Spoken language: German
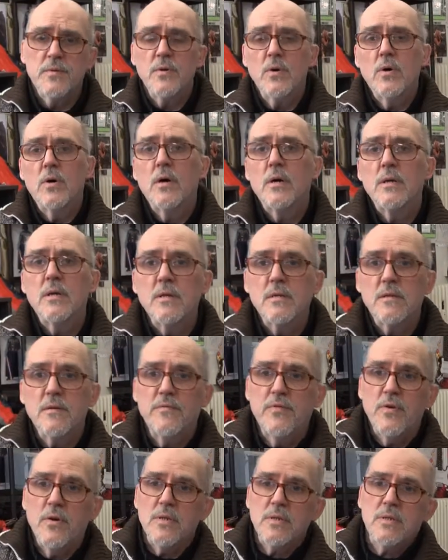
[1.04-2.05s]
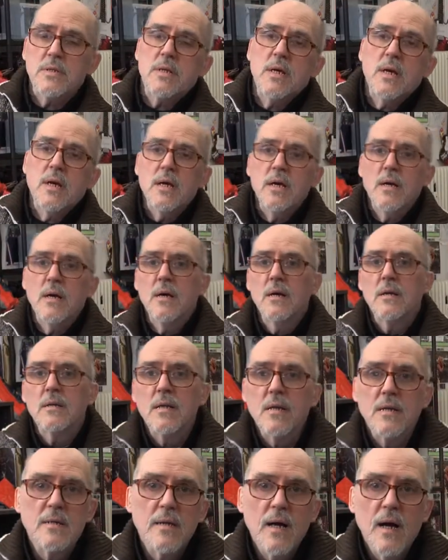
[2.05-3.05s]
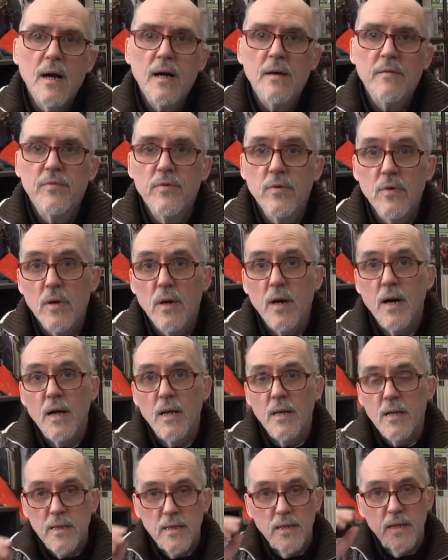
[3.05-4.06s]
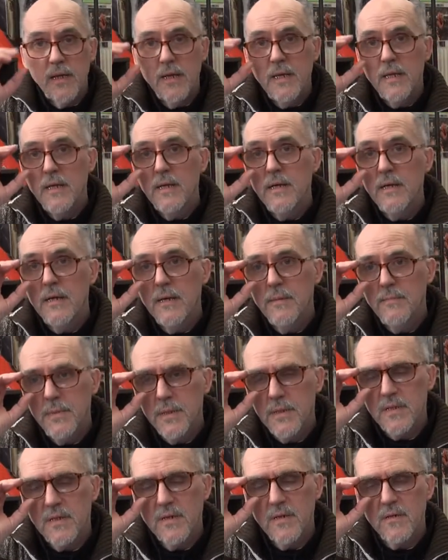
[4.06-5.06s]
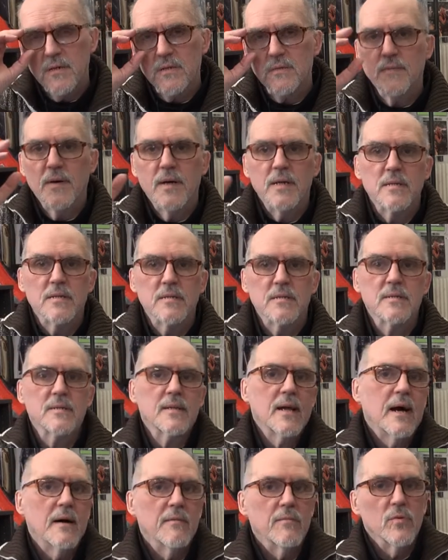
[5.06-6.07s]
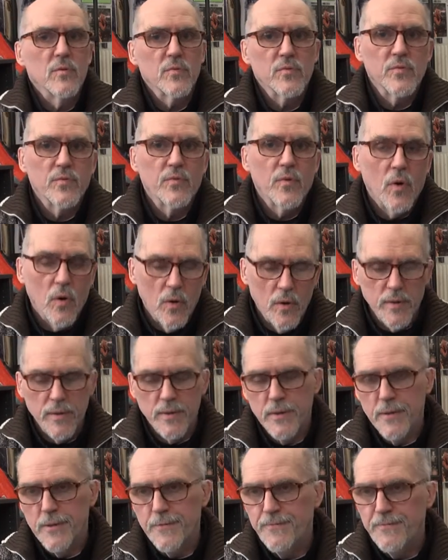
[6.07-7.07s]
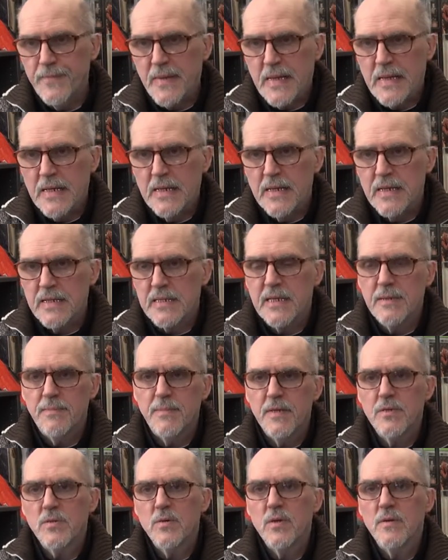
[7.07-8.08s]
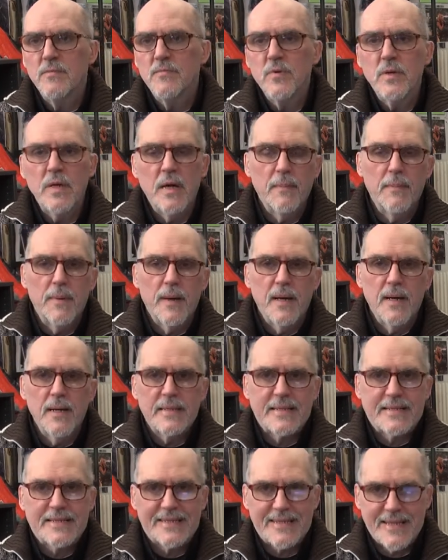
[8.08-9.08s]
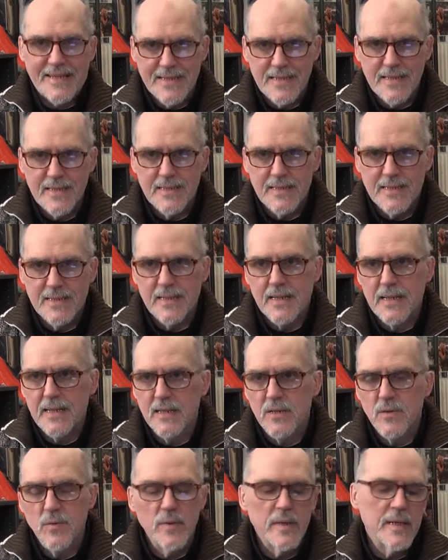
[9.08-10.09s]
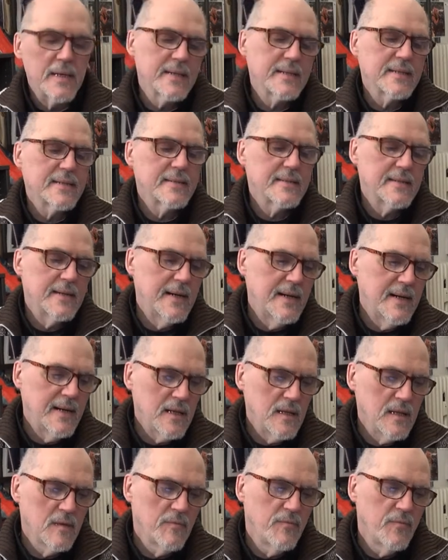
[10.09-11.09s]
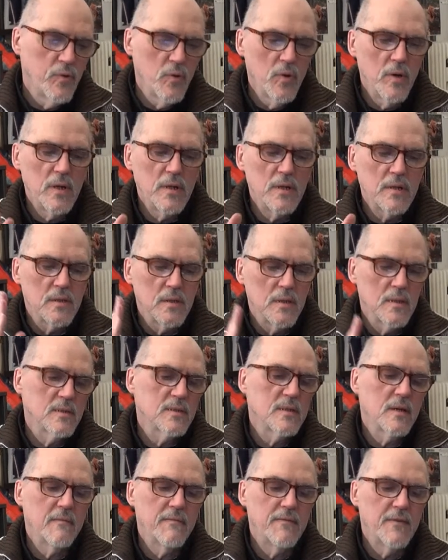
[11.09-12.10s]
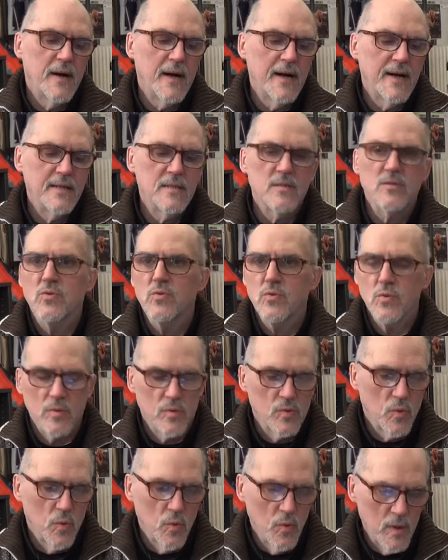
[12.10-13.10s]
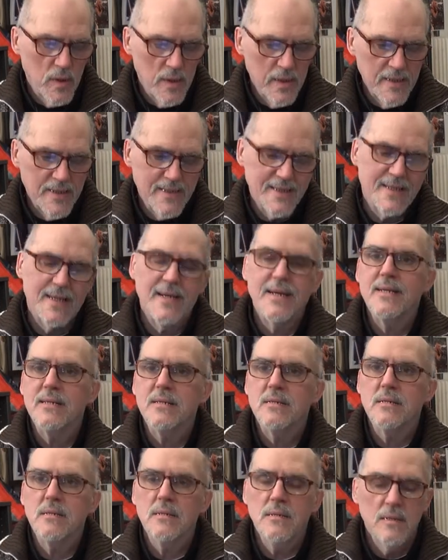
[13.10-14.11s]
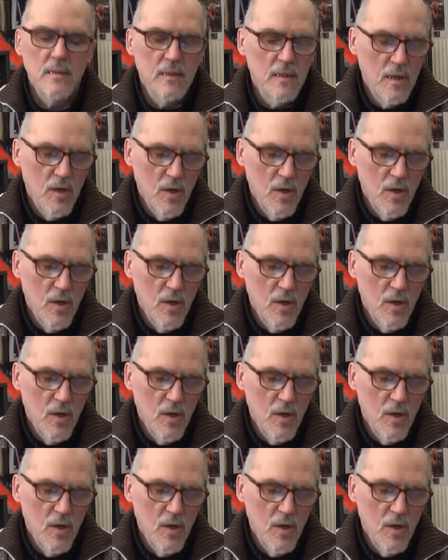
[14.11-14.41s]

So, heute ist The Force Day, der Tag für alle Jedi bzw. Star Wars Freunde. Es gibt natürlich einen wunderbaren Satz, den Yoda gesagt, Furcht ist der Pfad zur dunklen Seite,